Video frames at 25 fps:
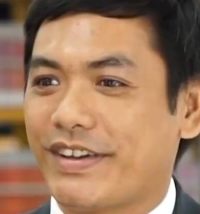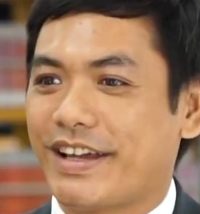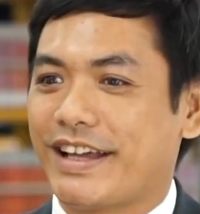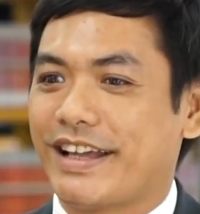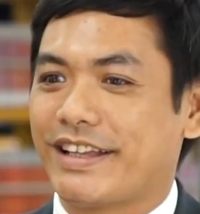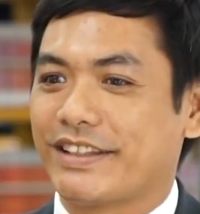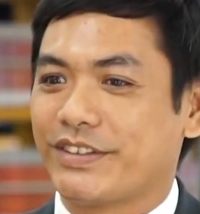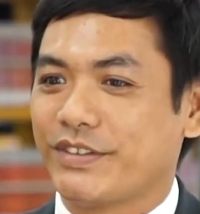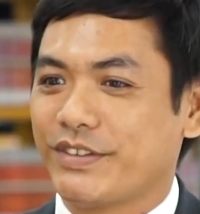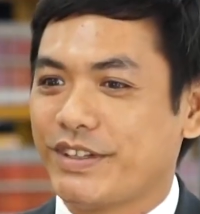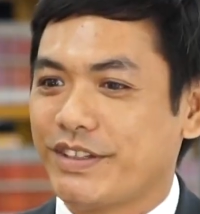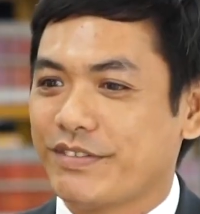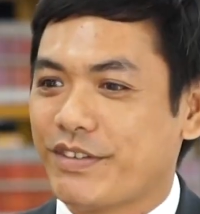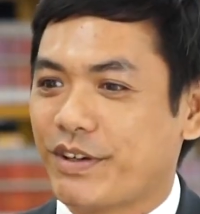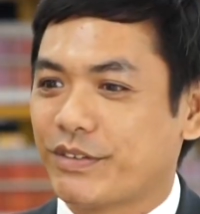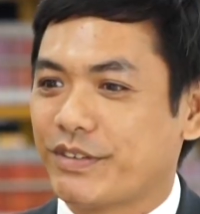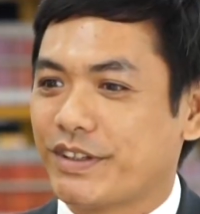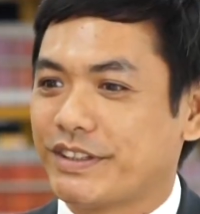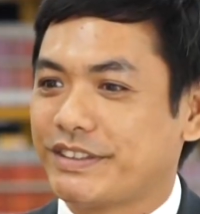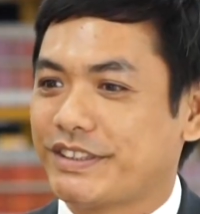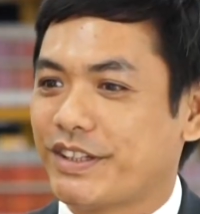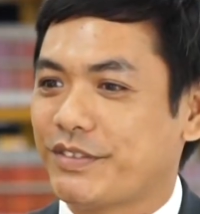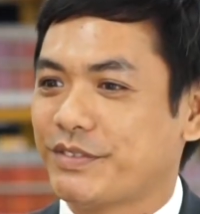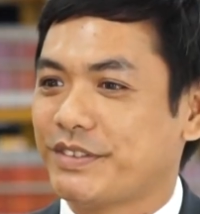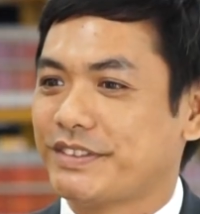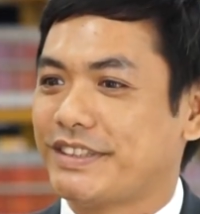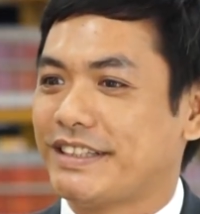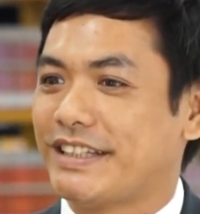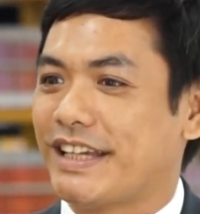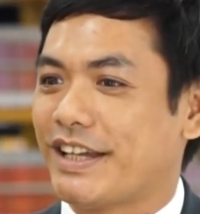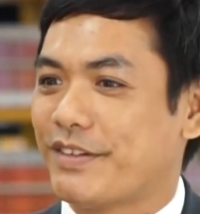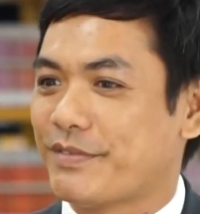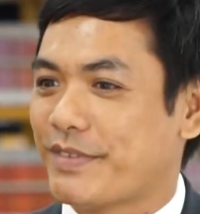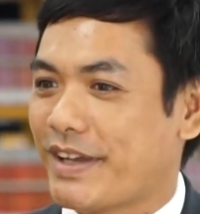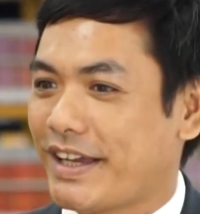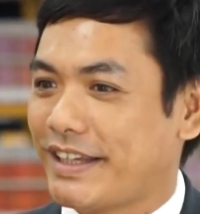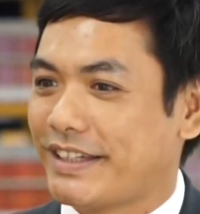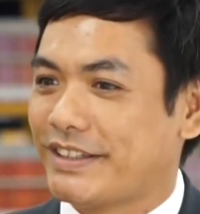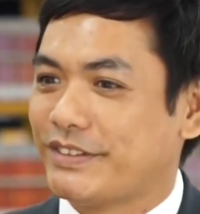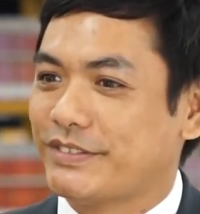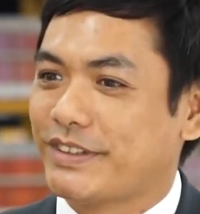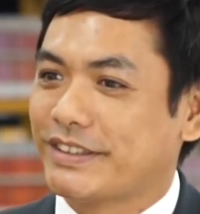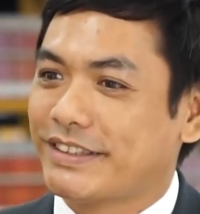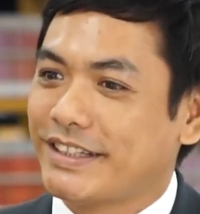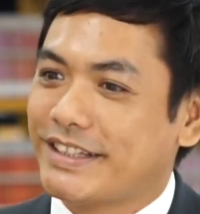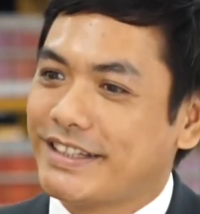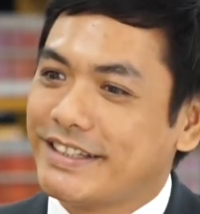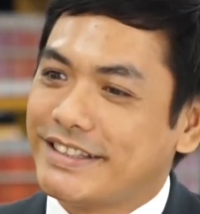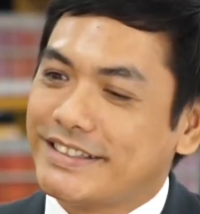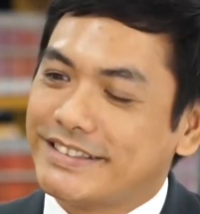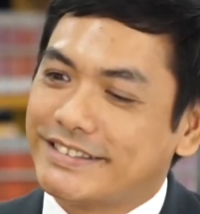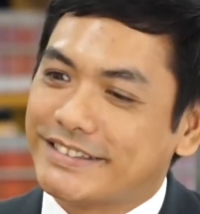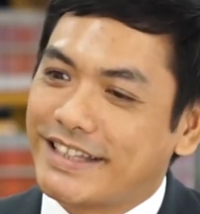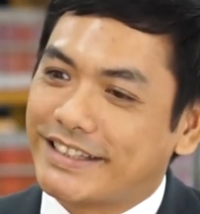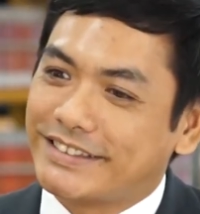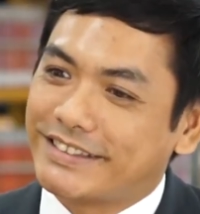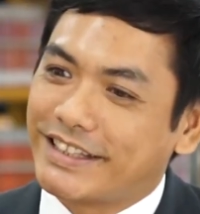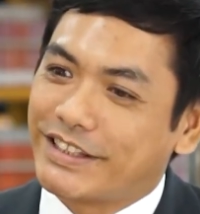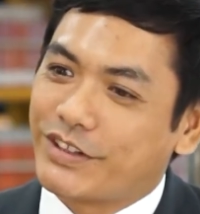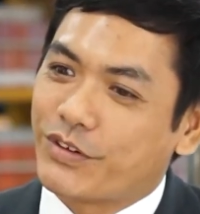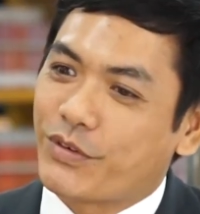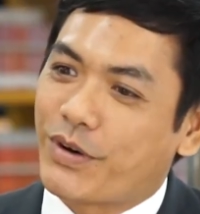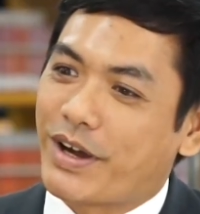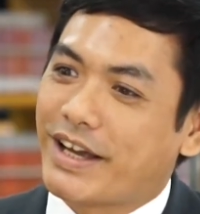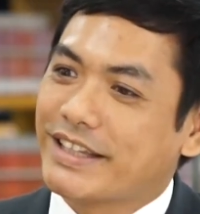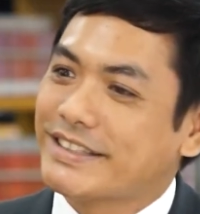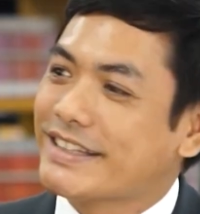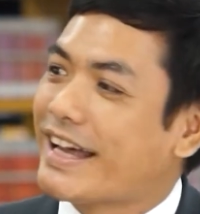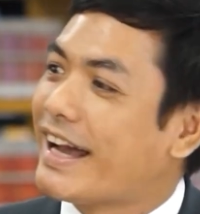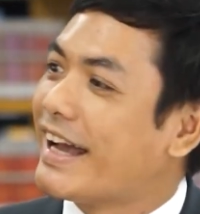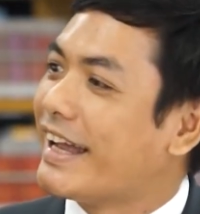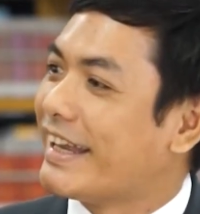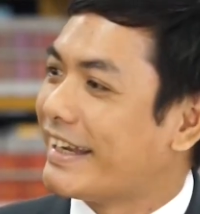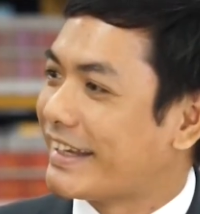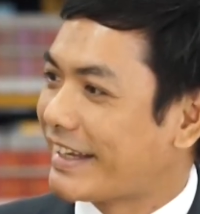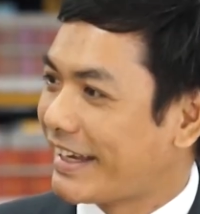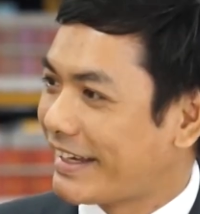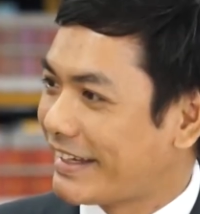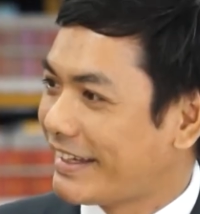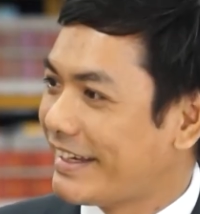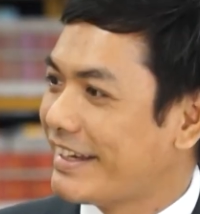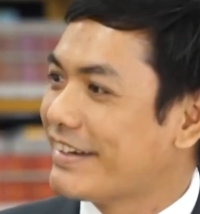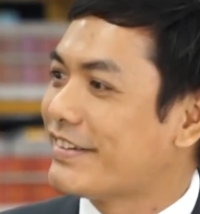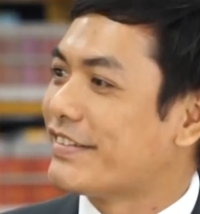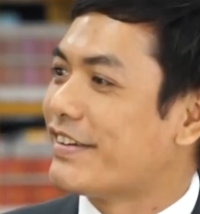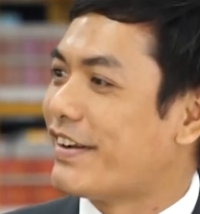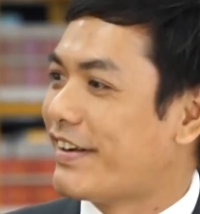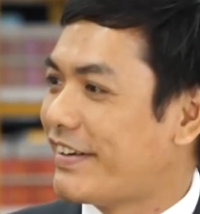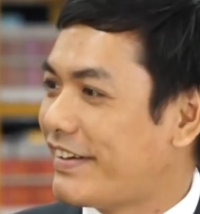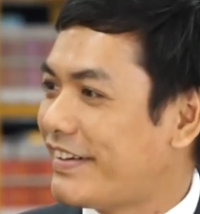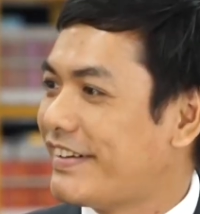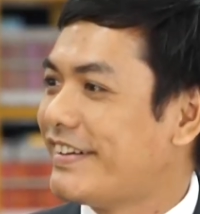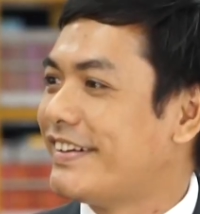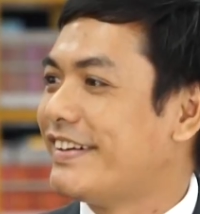và tôi hy vọng rằng trong chương trình ngày hôm nay thì chúng ta sẽ dần dần hóa giải cái nghĩa của nó